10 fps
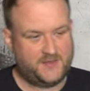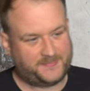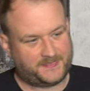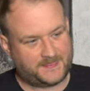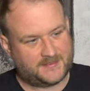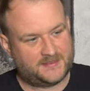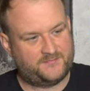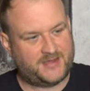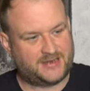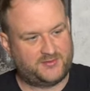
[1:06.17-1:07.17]
Mm,
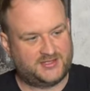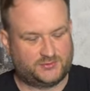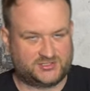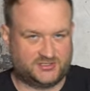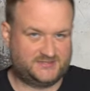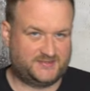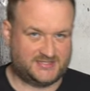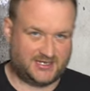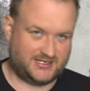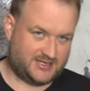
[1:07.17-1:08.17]
backplate złocony
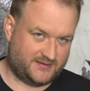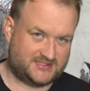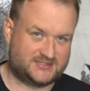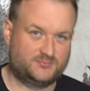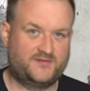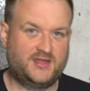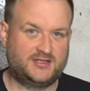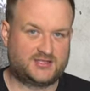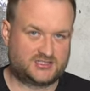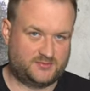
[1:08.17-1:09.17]
specjalnie dla nas na zamówienie,
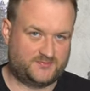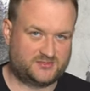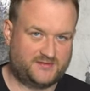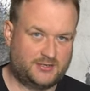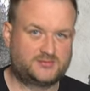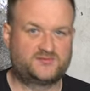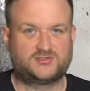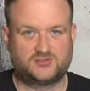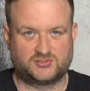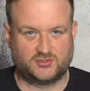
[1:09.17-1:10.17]
tak żeby pasowało to
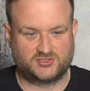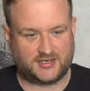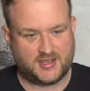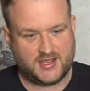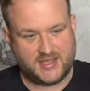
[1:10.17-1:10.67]
wszystko do złączek.